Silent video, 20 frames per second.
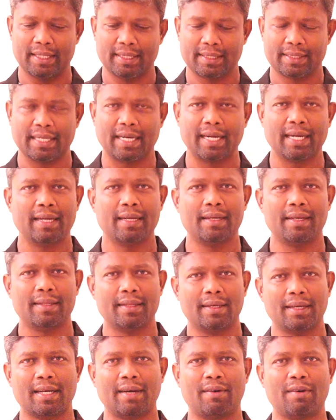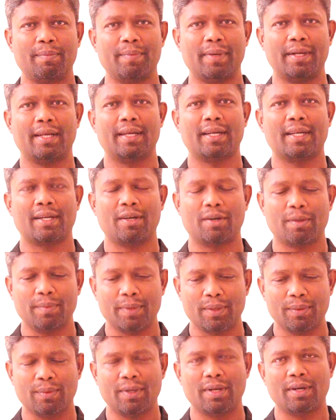ஸ்டாண்டெலாம் அதெல்லாம் கவர் பண்ணிட்டாங்க
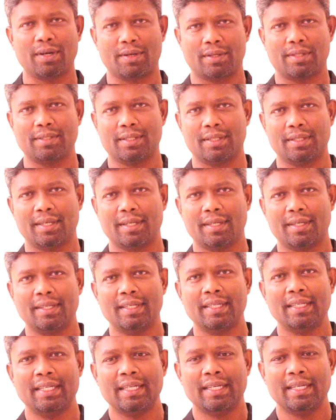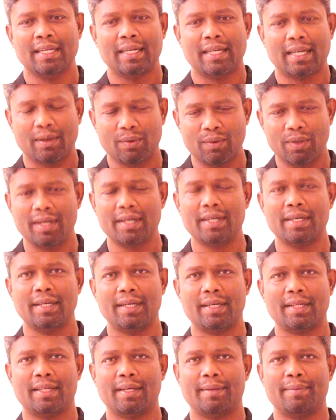கவர்மெண்ட்டு உள்ளே டாக்டர்ஸ் இருந்தாங்க நான் உள்ளே
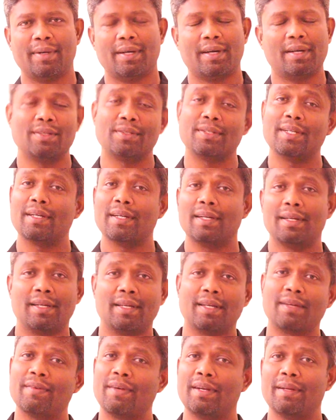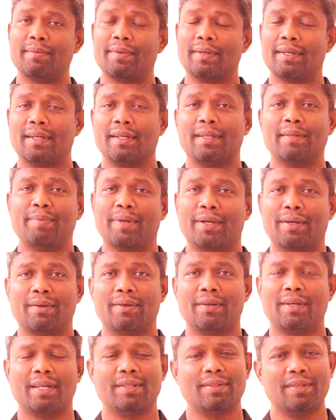நின்றுட்டு இருந்தேன் அப்போ டாக்டர் சொன்னாங்க நீங்கள் வெளியே போயிருங்க இது
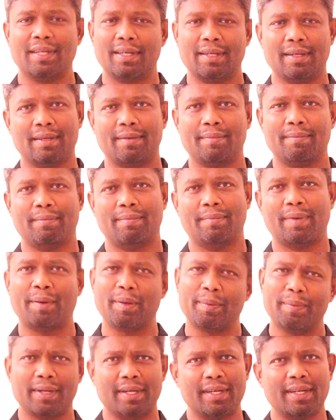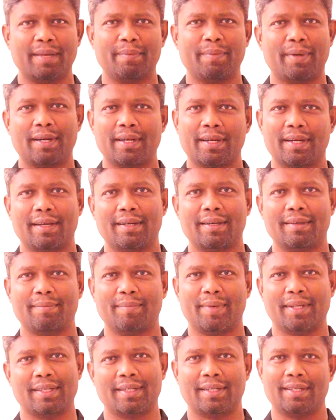பண்ணணும் நான் சொன்னேன் நான் பயப்பட மாட்டேன் நீங்கள் பண்ணுங்கள் நான்
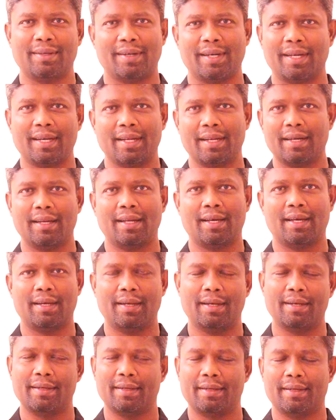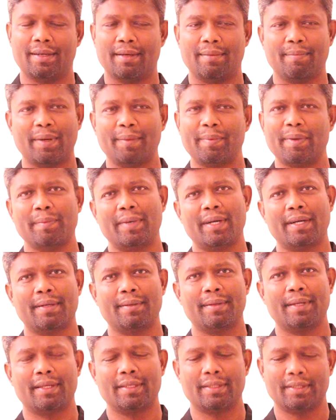பார்த்துக்கிட்டு என்ன நான் நான் பயப்பட மாட்டேன்
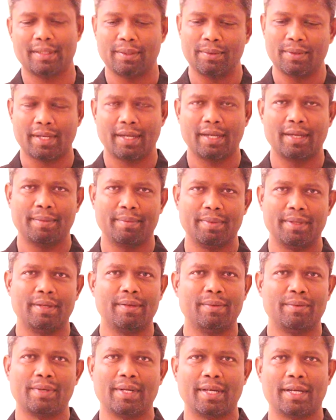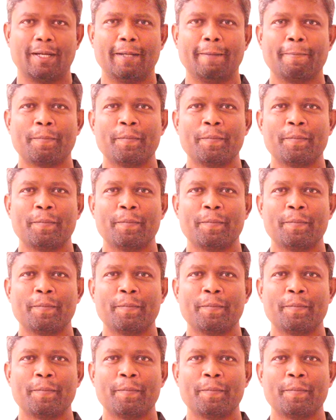அப்படின்னா சரி ஓகே அப்படின்னு விட்டாங்க